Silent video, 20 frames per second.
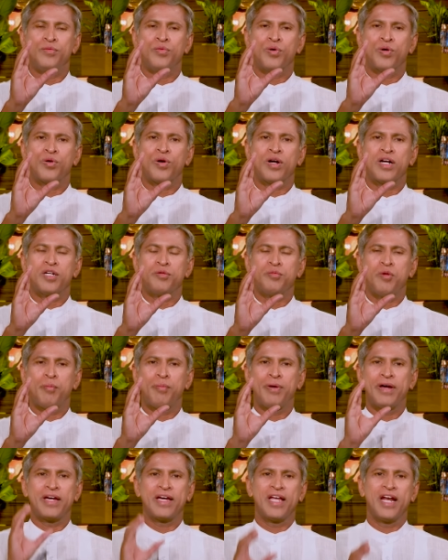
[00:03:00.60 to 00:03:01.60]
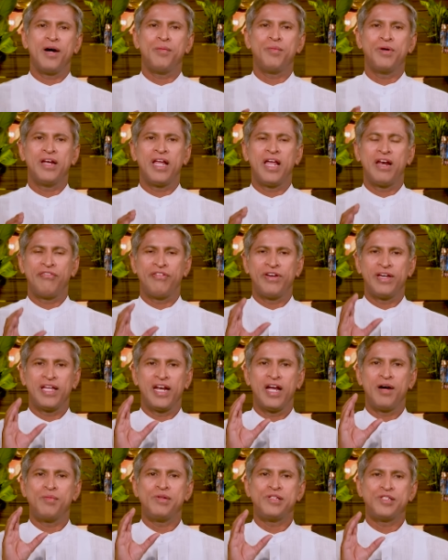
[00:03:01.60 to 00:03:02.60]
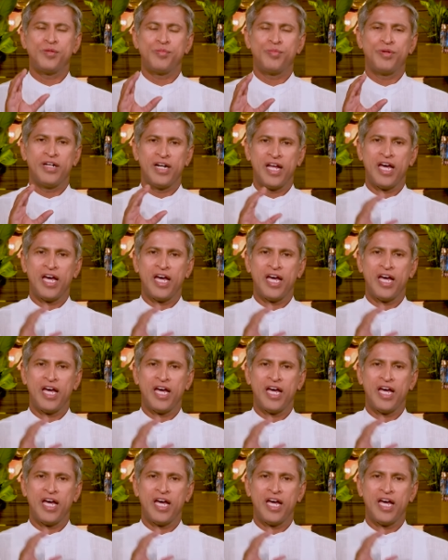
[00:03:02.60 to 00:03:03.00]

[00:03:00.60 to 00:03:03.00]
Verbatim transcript: ఒక్కొక్కటి ముప్పై గ్రాములు నలభై గ్రాములు చొప్పున